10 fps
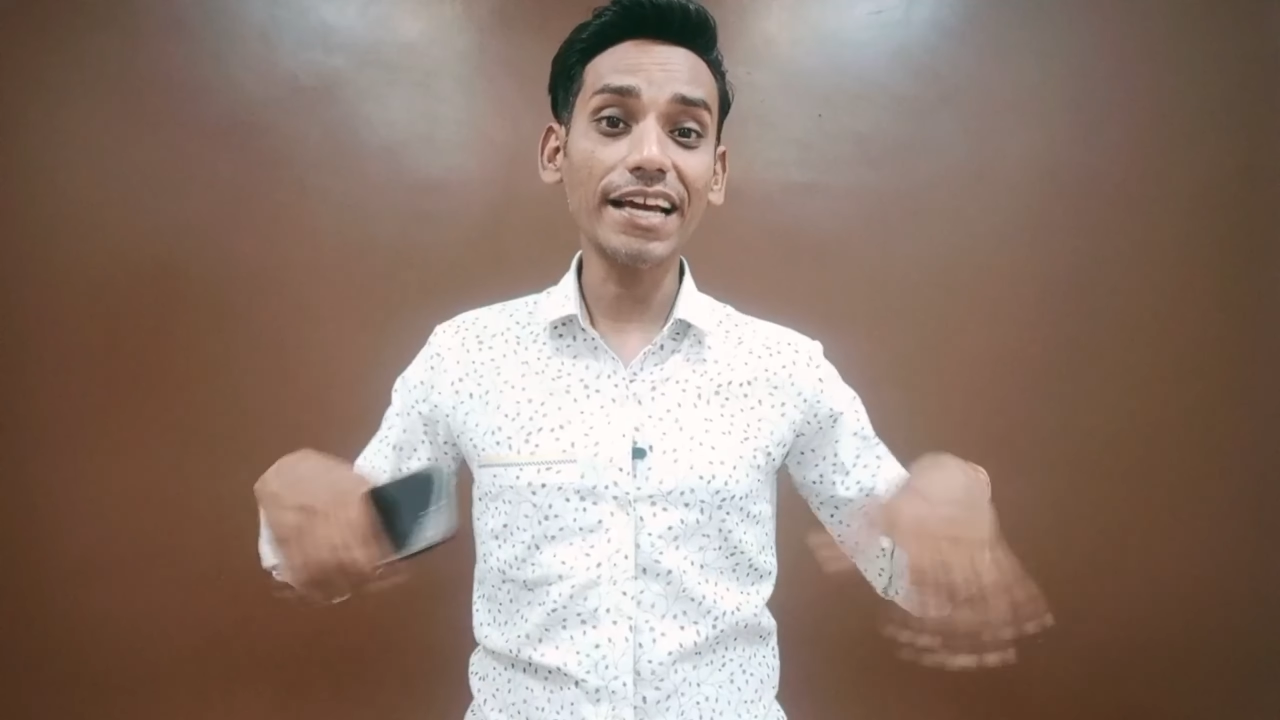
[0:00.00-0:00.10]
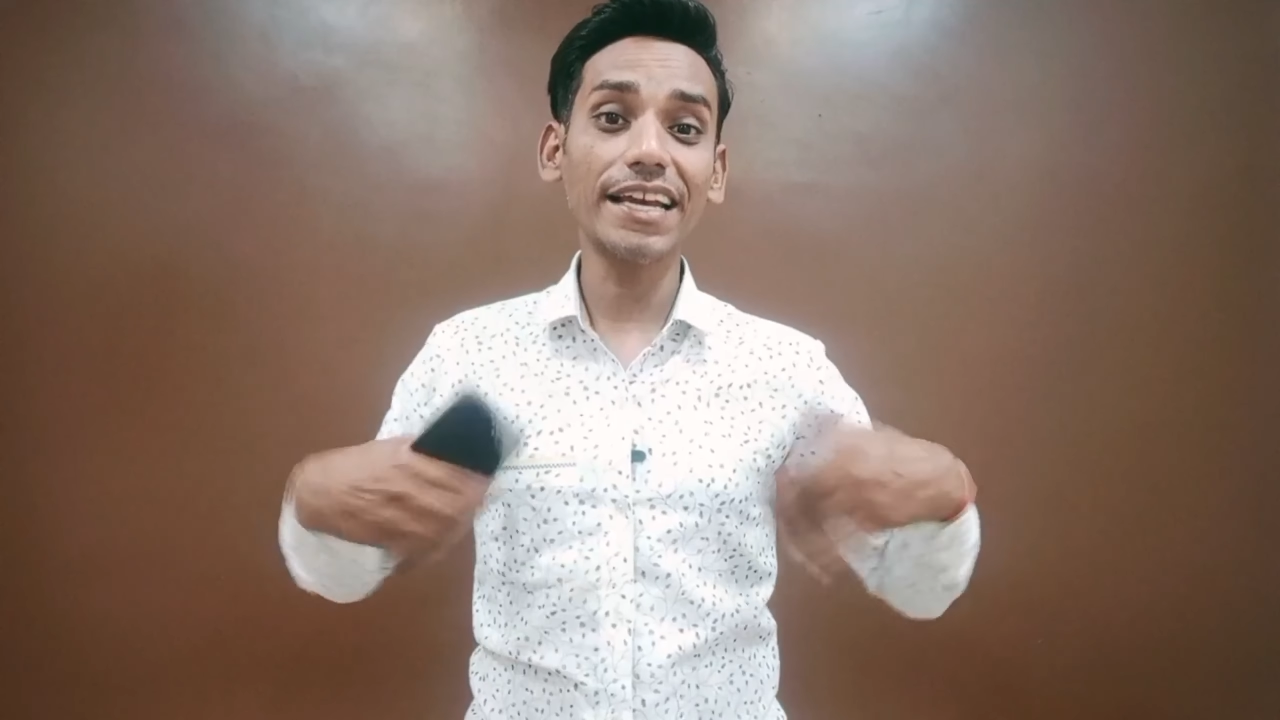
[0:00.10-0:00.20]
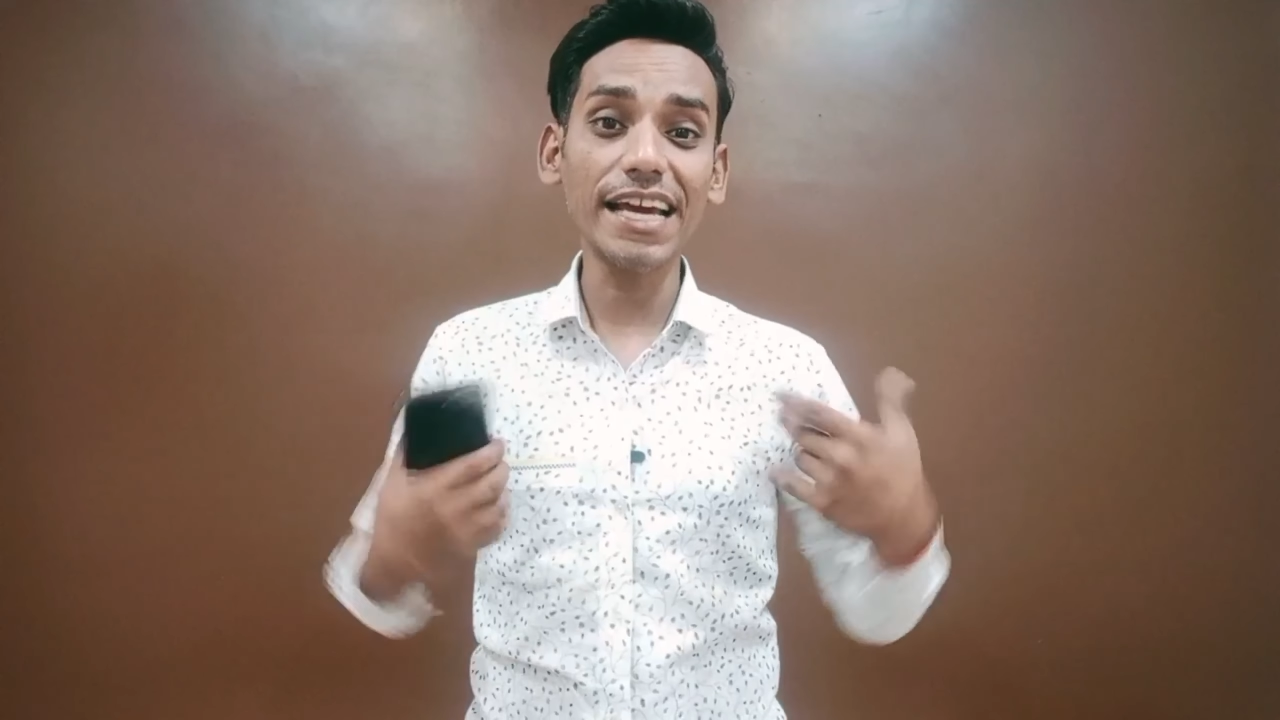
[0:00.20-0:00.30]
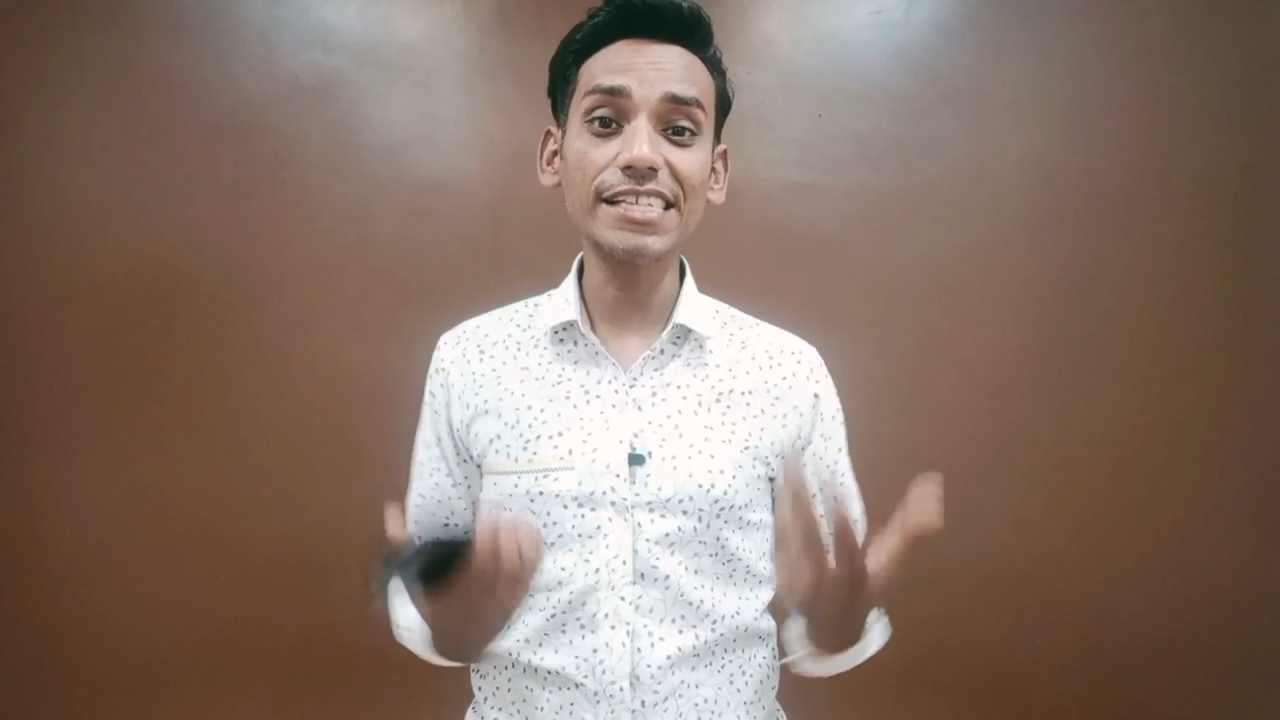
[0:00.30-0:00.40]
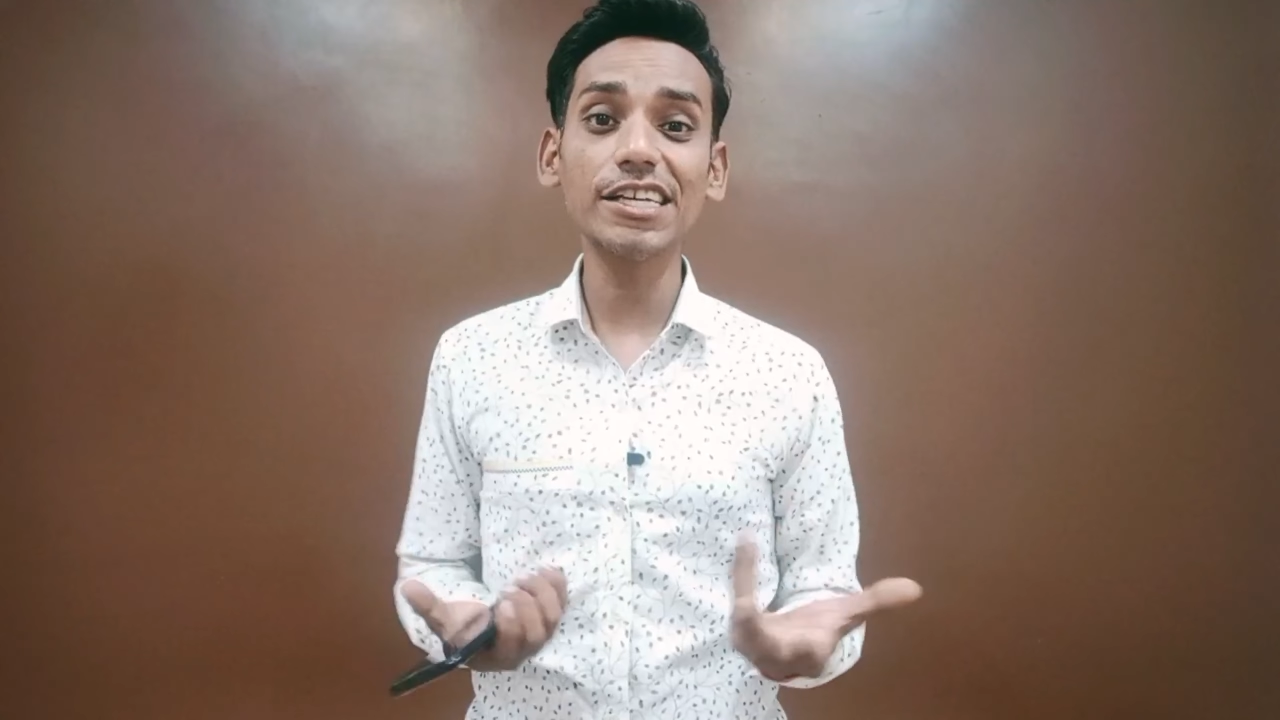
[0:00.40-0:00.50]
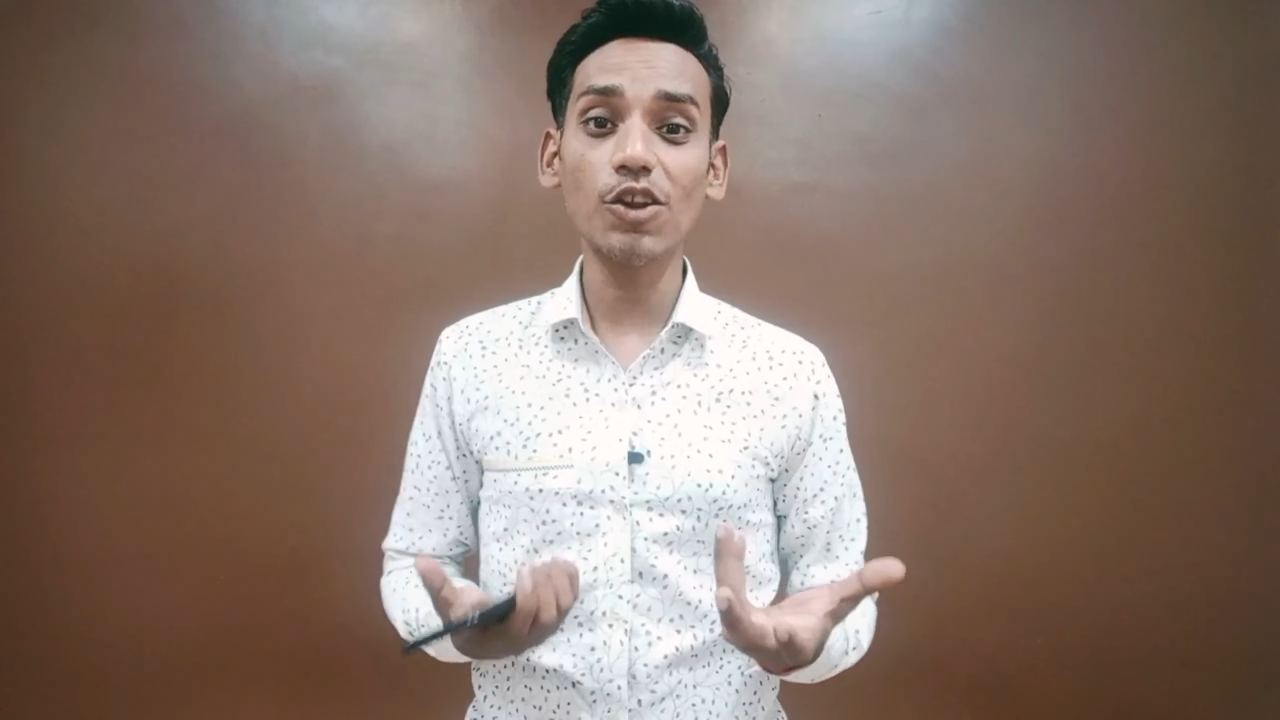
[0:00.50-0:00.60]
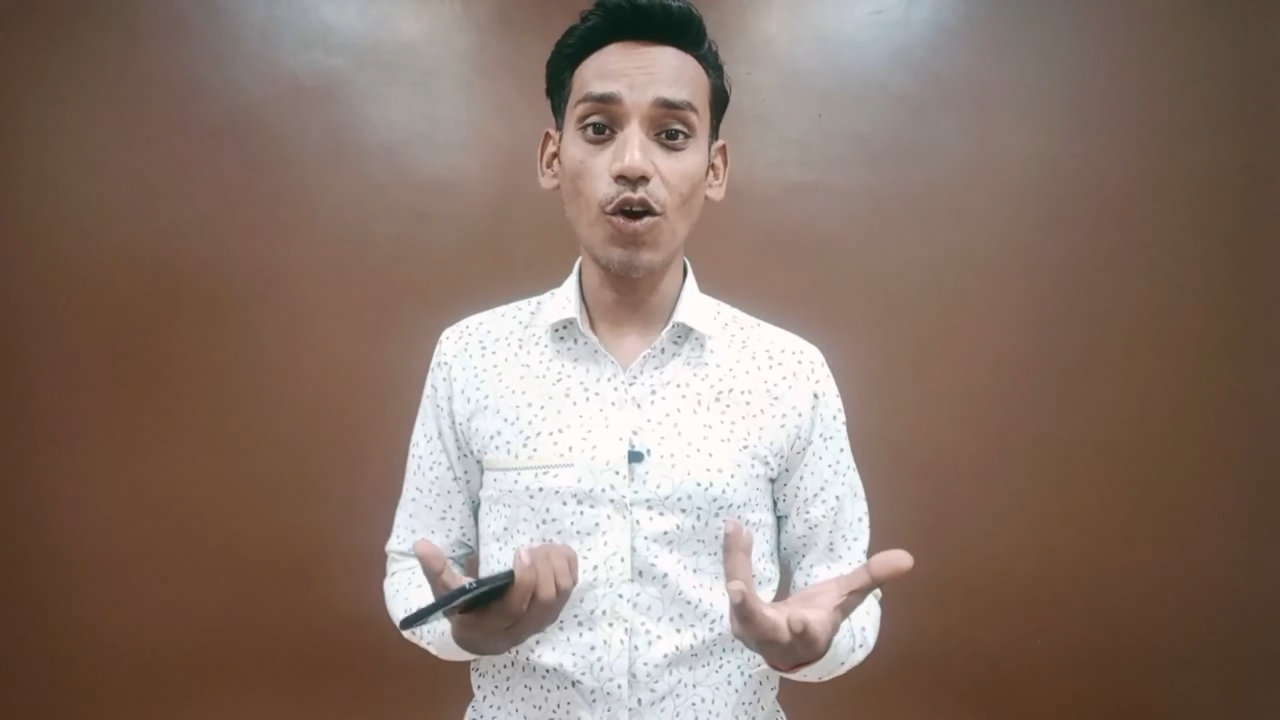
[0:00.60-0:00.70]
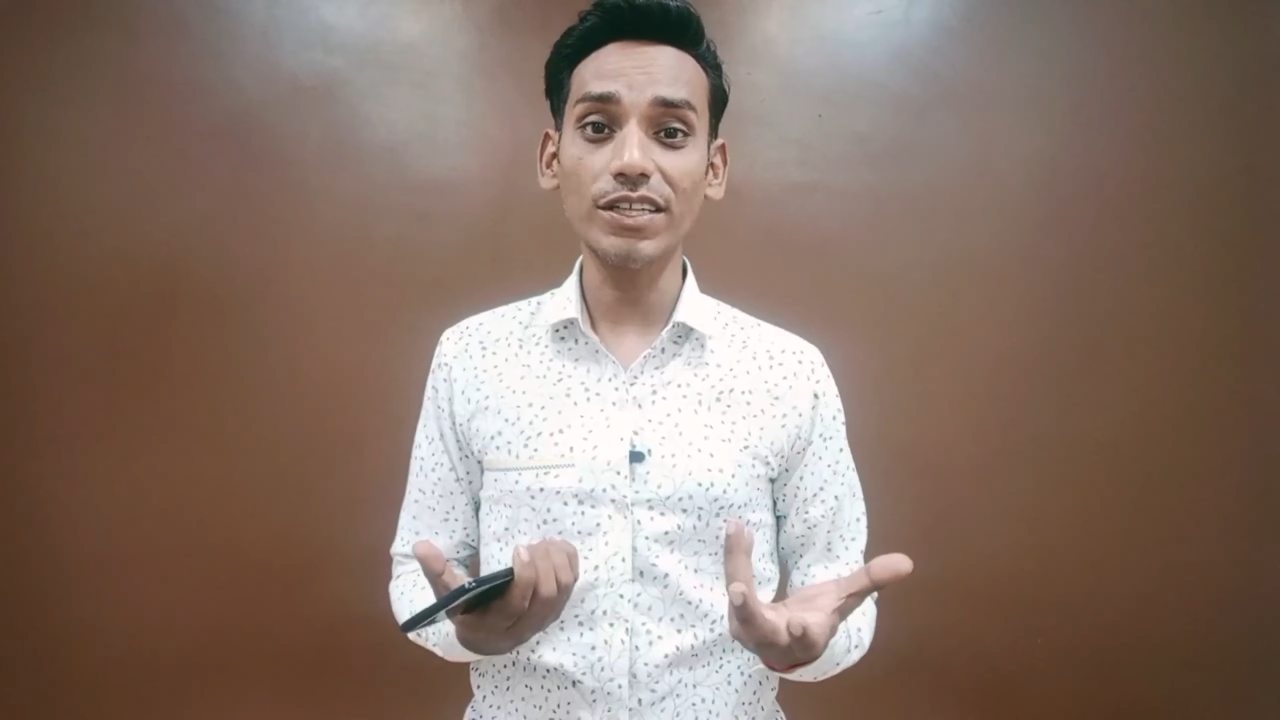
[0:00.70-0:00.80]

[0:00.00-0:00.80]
एक नई चीज